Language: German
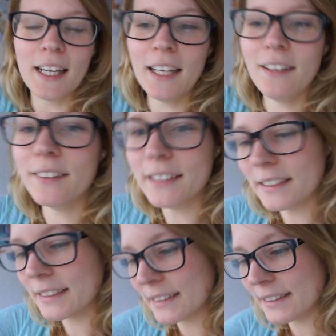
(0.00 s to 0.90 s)
Hi
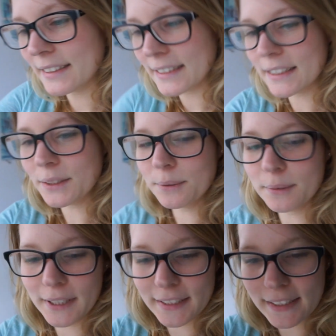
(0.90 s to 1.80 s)
Leute!
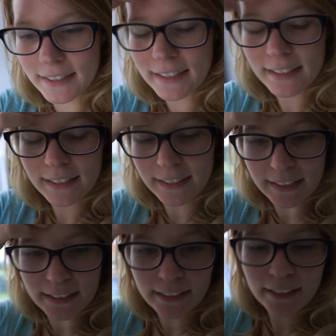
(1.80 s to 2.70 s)
So, es ist
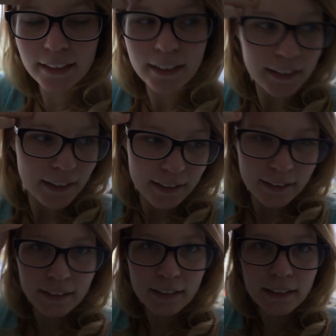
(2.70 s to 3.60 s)
Dienstag.
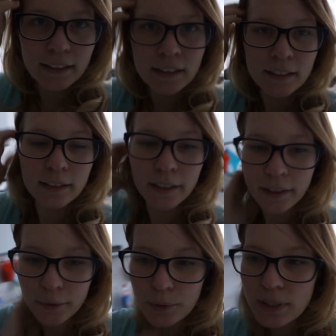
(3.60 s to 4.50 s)
Die
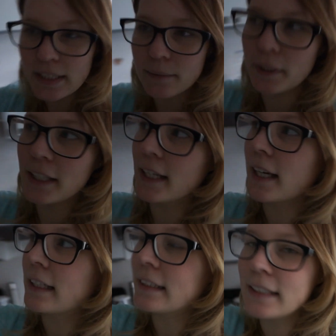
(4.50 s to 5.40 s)
Große ist im
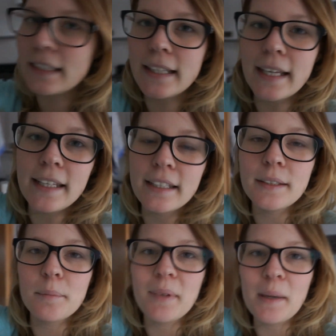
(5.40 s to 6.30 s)
Kindergarten, die
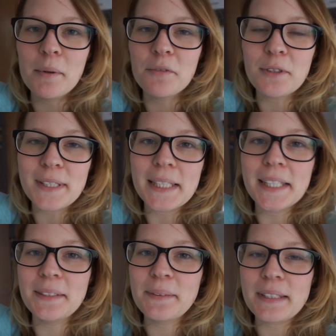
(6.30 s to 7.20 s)
Kleine blabbert vor sich
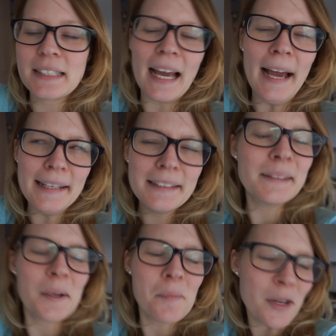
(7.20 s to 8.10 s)
hin und ist
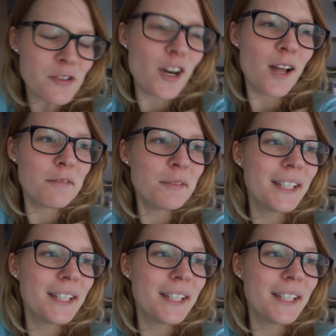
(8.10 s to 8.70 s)
eigentlich am Einschlafen.